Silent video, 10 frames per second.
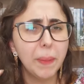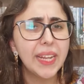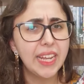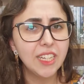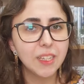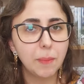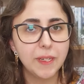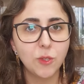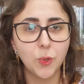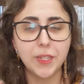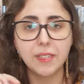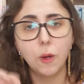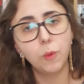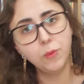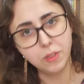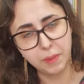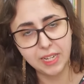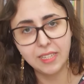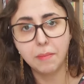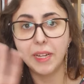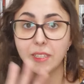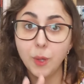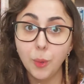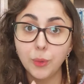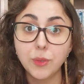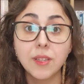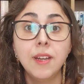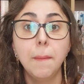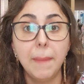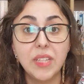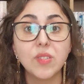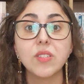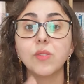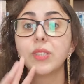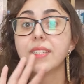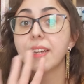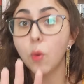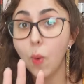pequenas aparições, alguns aparecem mais que outros, mas vocês vão conhecer